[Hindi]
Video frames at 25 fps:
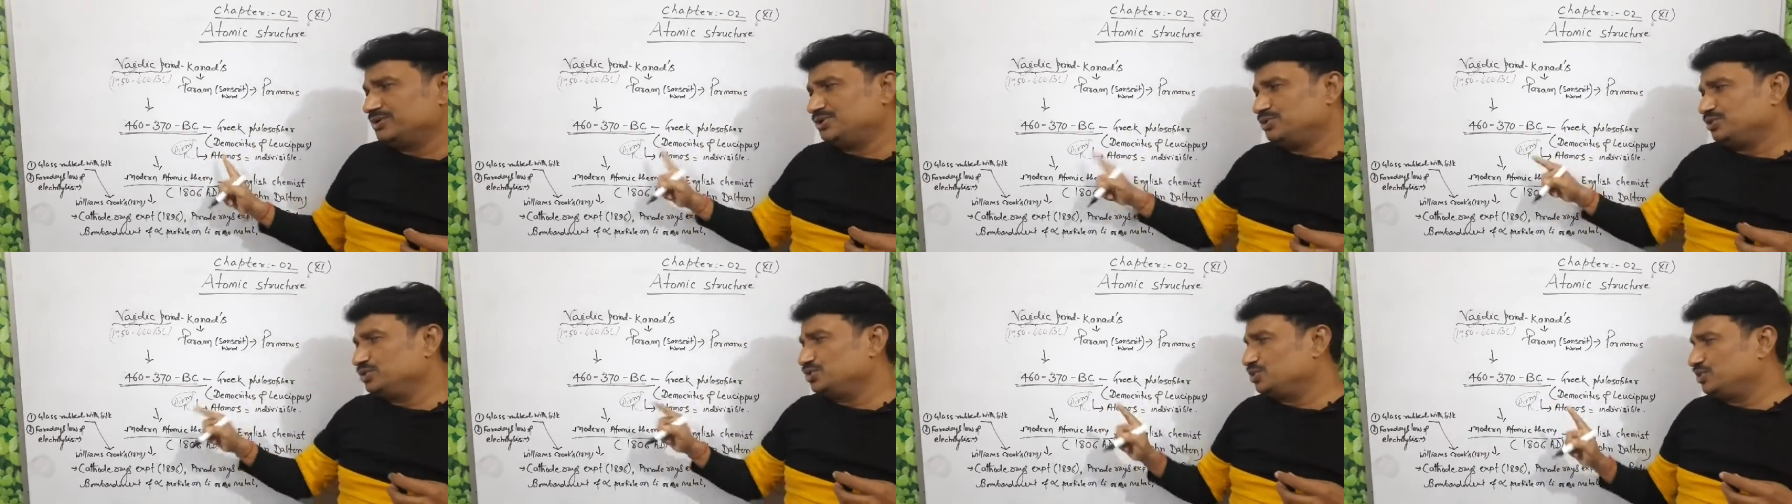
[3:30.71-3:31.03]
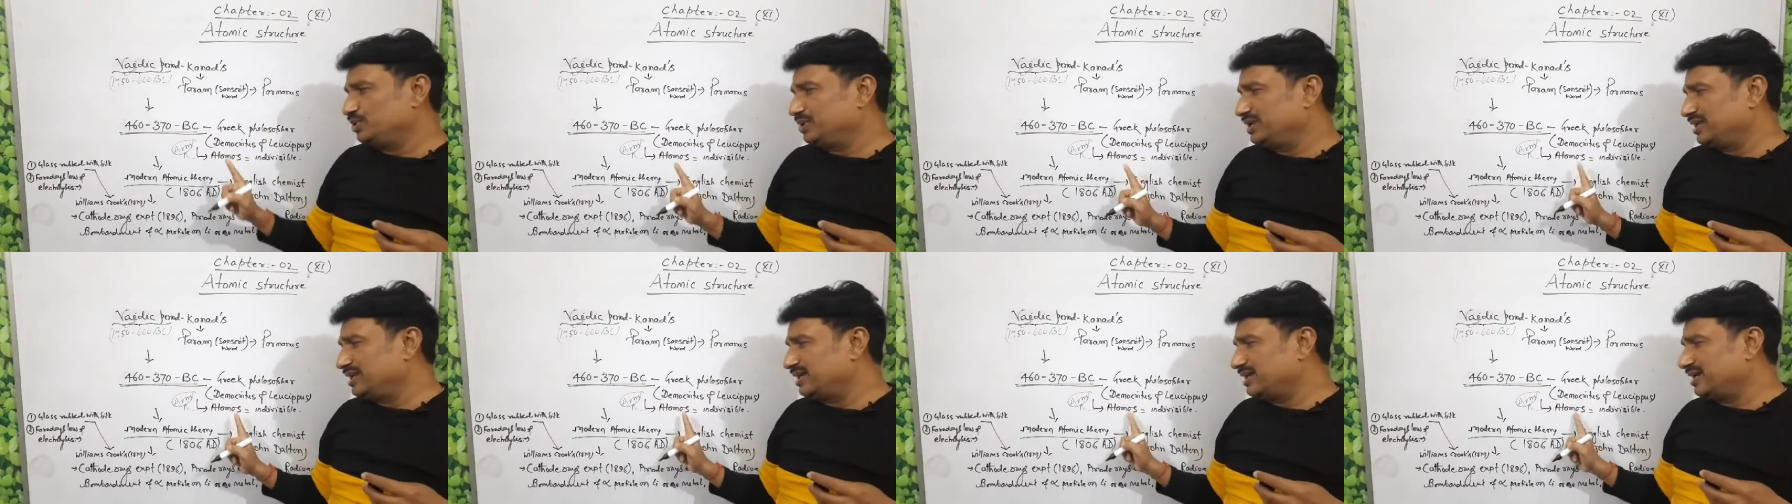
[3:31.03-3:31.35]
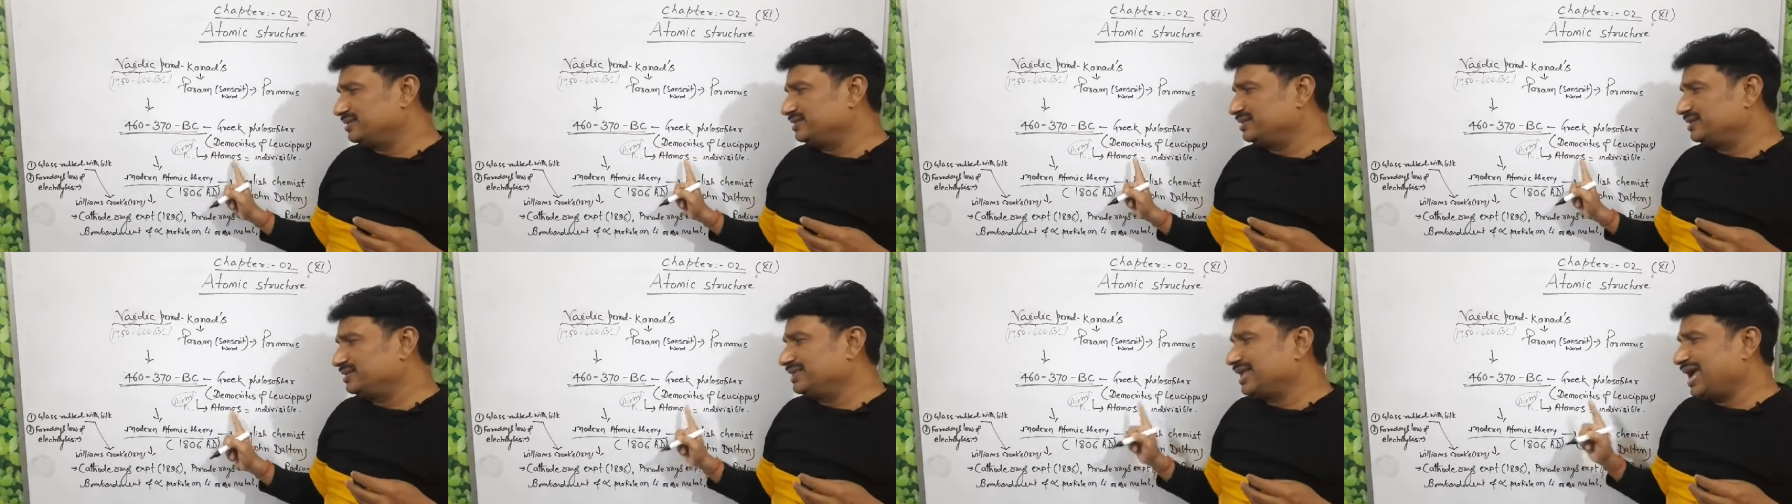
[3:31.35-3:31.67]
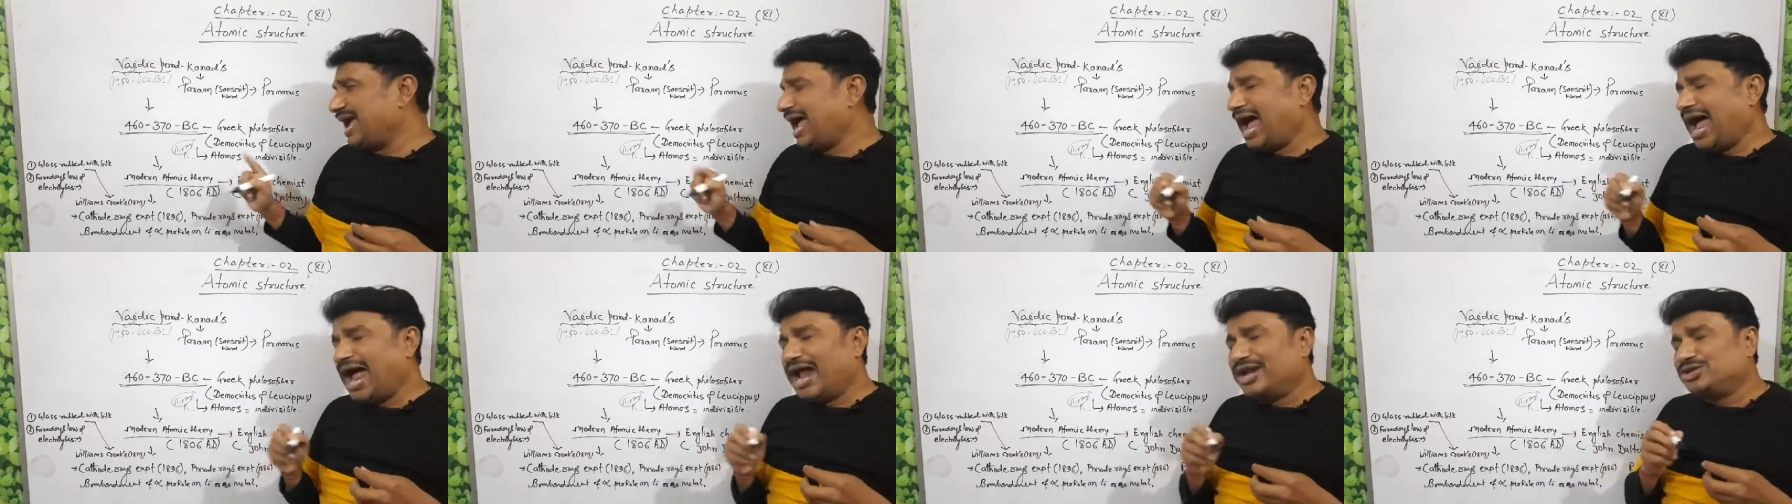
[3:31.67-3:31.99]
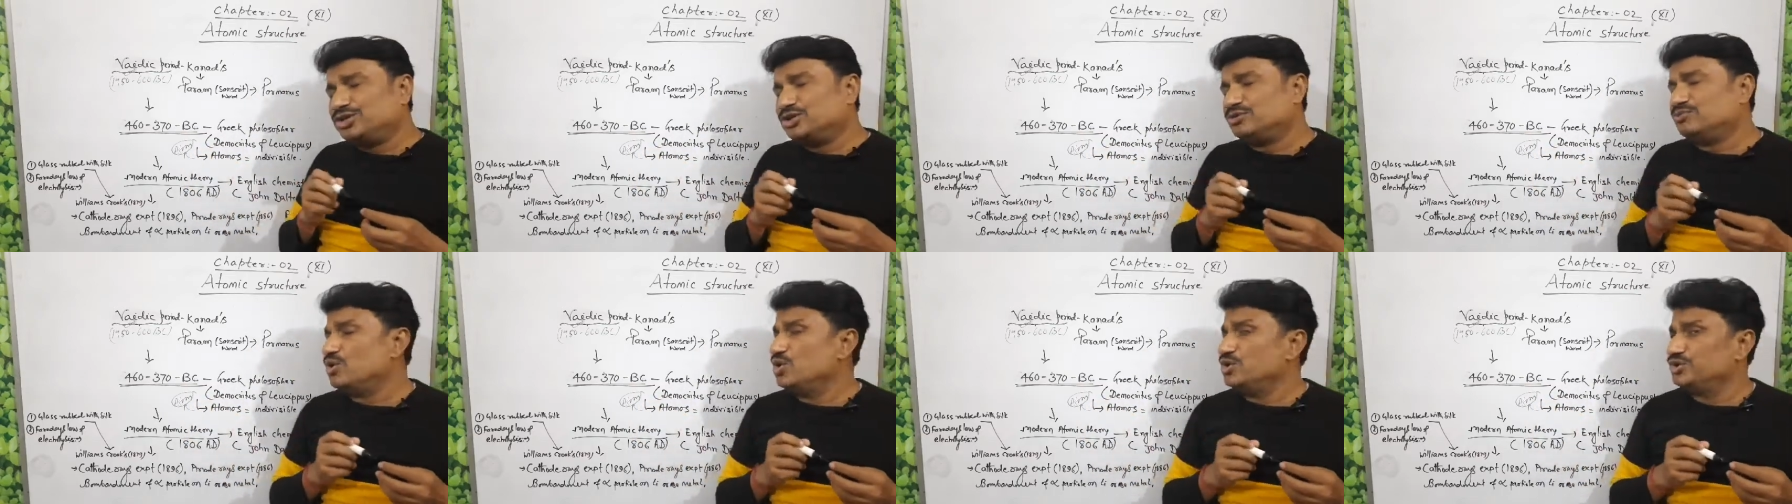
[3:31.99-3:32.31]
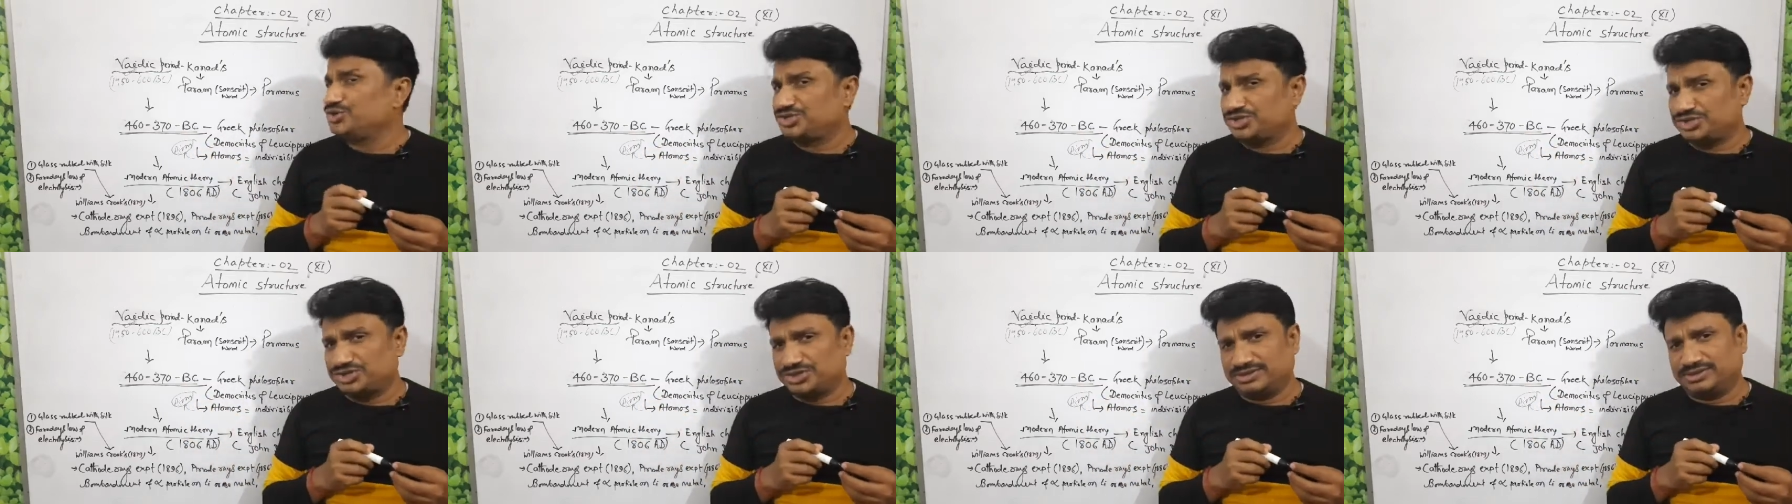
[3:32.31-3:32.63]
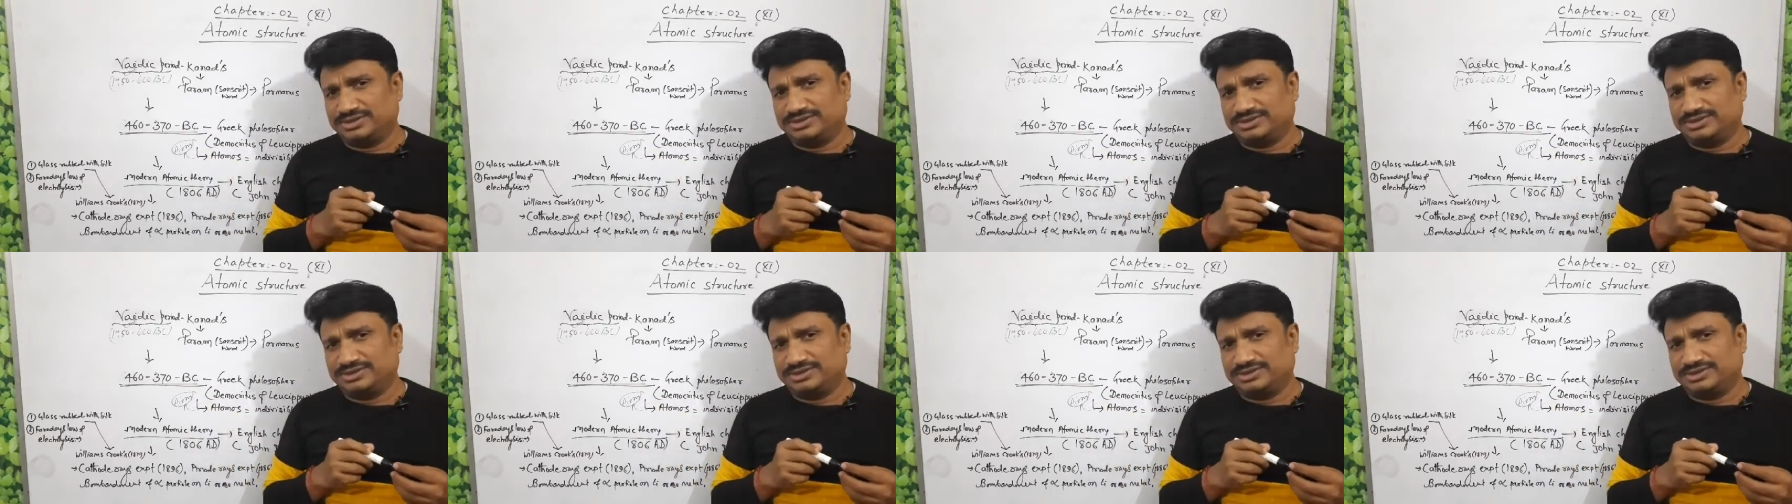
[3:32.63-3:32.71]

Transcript: यूज होने लगा था तो एटमोस